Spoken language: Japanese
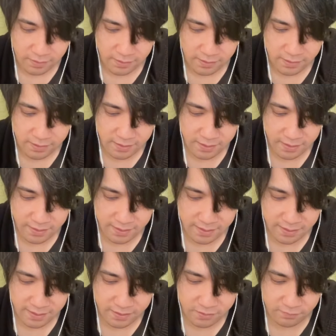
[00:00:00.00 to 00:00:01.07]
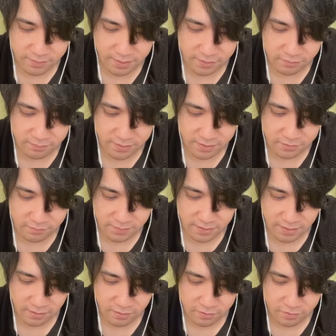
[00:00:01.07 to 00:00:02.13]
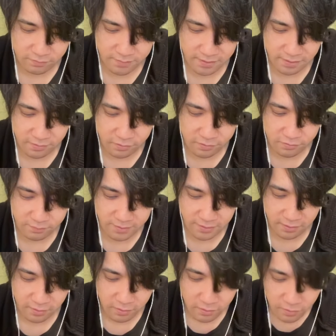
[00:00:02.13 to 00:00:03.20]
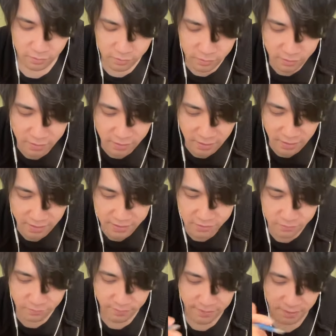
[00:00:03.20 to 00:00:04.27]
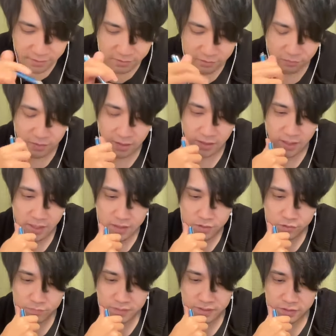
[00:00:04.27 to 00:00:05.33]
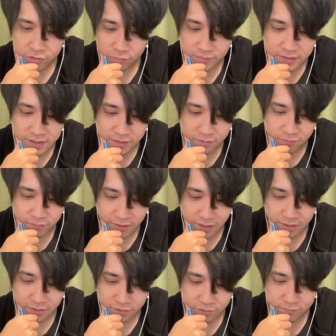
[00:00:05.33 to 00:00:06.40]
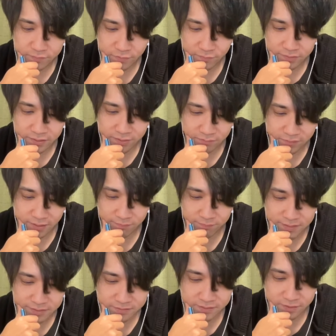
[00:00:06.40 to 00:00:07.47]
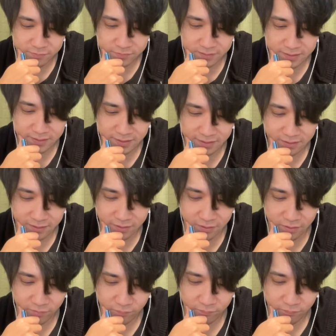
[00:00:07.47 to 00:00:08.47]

直。いやいやいや、ちょっと待って、ちょっと待って、ちょっと待って、ちょっと待って、ちょっと待って。いやちょっと待ってちょっと待ってちょっと待ってちょっと待っていやちょっと待ってそっか。え、指伸びてるよね指伸びてるよねパズルが遅かっただけかな